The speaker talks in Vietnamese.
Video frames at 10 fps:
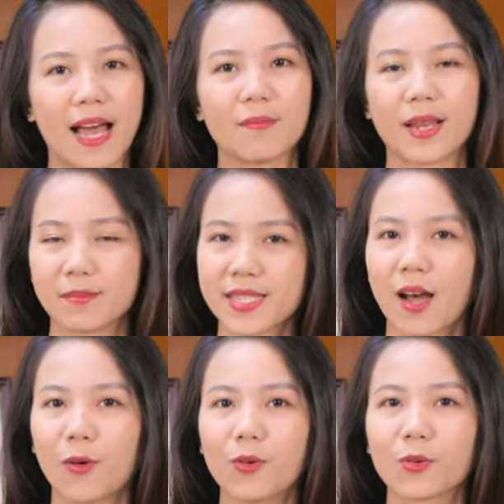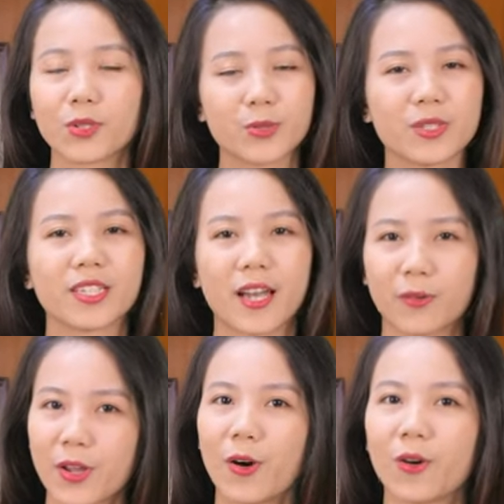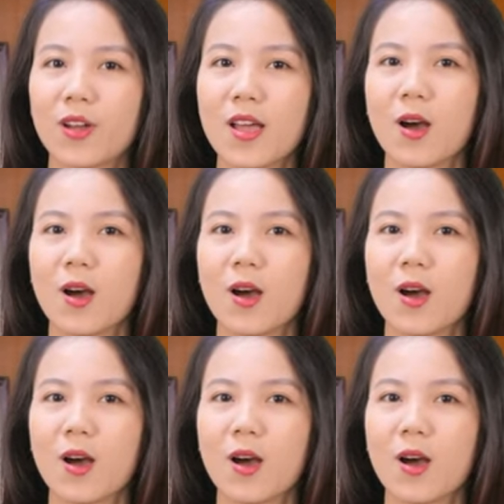tám năm sáu của Trung Chính Audio,